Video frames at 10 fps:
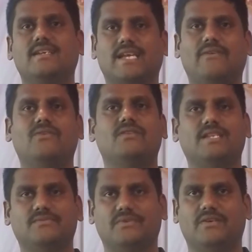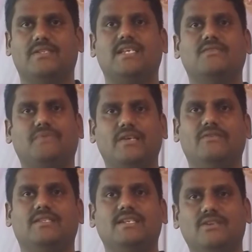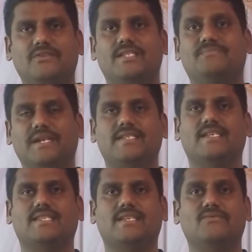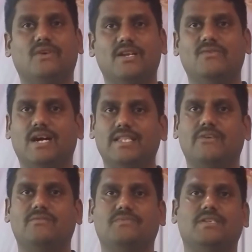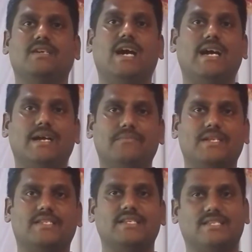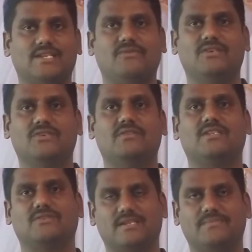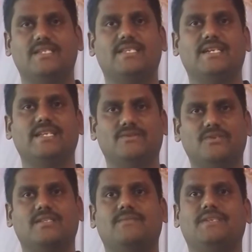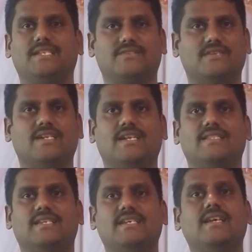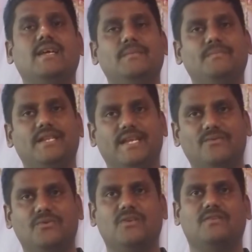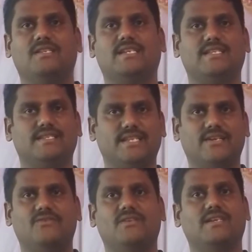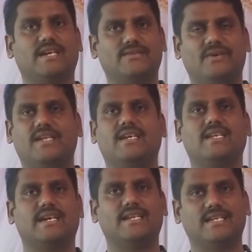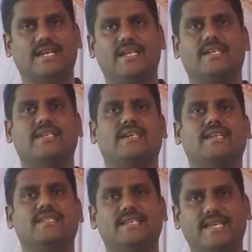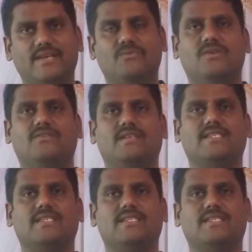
కేవలం ఒక త్రీ ఫోర్ అవర్స్ లేదా ఫైవ్ అవర్స్ ఇంట్లో ఉండి స్పెండ్ చేసి వాళ్ళు అదే అవుట్పుట్ ఆ కంపెనీస్ కి ఇస్తున్న వాళ్ళు కూడా ఉన్నారు సో గమనించండి ఈ కోర్స్ కానీ మీరు చేసుకున్నట్లయితే మీరు ఏ ఊర్లో ఉన్నా సరే శ్రీకాకుళం కానీ వరంగల్ కానీ కాకినాడ కానీ ఏ ఊర్లో ఉన్నా